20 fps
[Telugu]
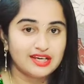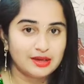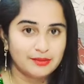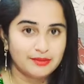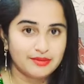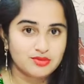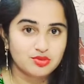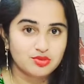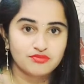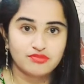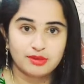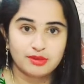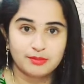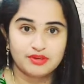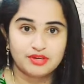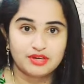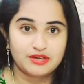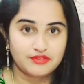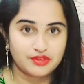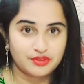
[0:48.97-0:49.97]
అమెజాన్
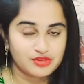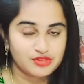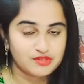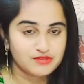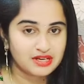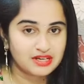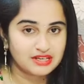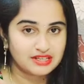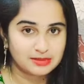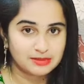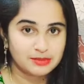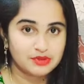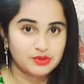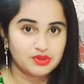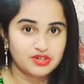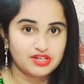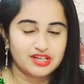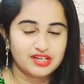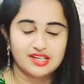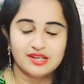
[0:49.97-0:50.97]
ఫ్లిప్కార్ట్ వీడియోస్ మాత్రమే
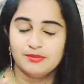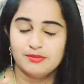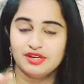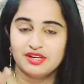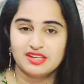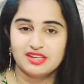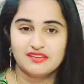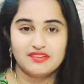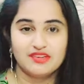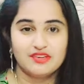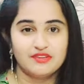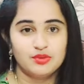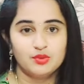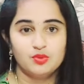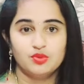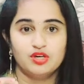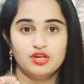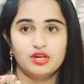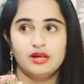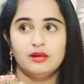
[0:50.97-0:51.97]
ఉంటాయి మిగతావేవి
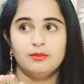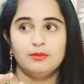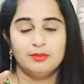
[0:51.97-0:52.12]
కూడా